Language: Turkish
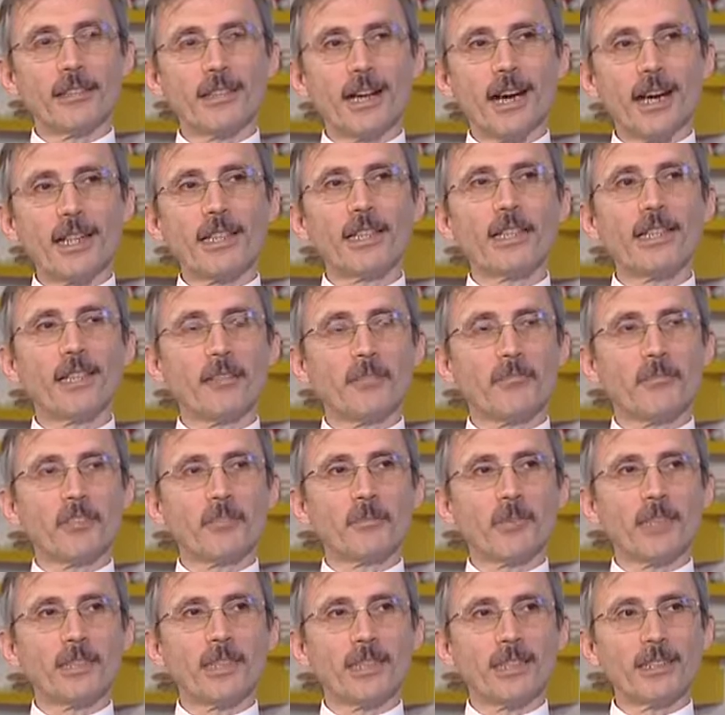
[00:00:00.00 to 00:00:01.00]
ARGE
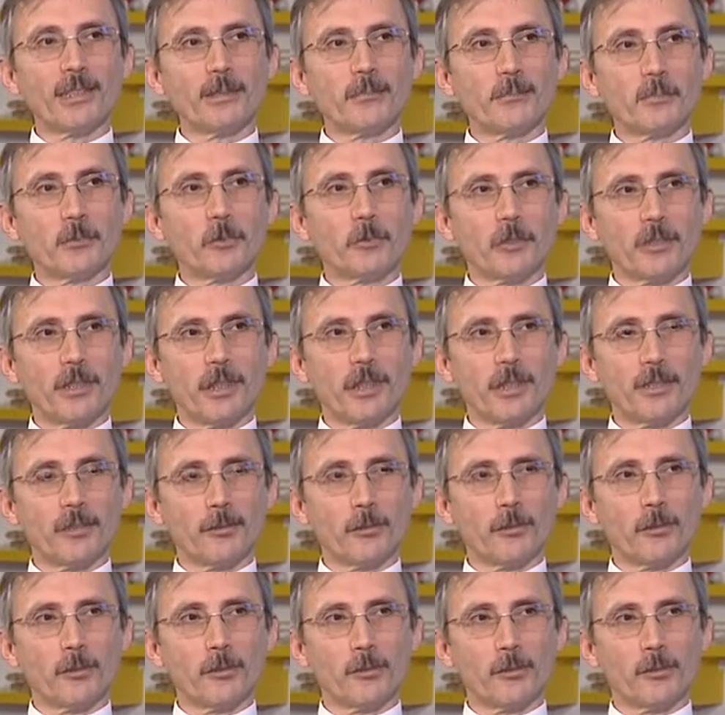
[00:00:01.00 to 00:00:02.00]
firmaları burada e,
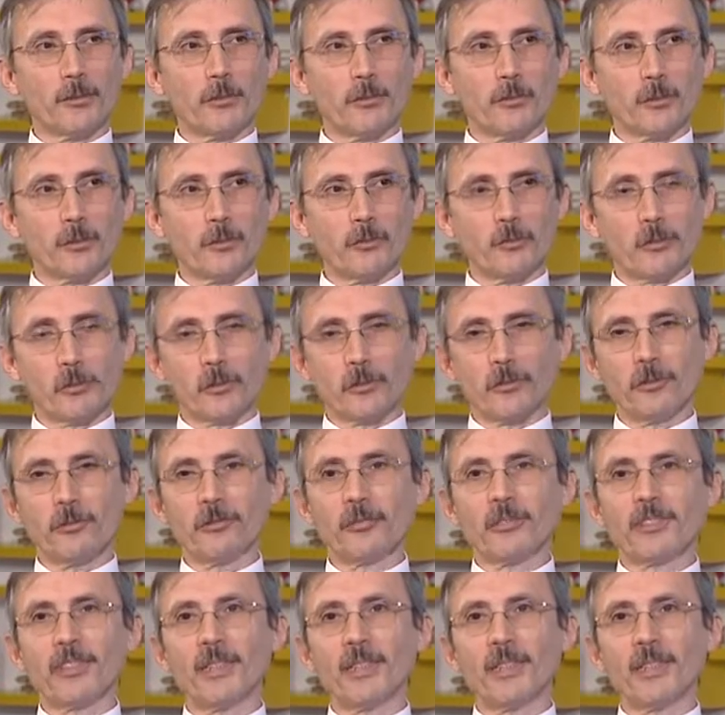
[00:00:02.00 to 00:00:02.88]
kurulmuştu.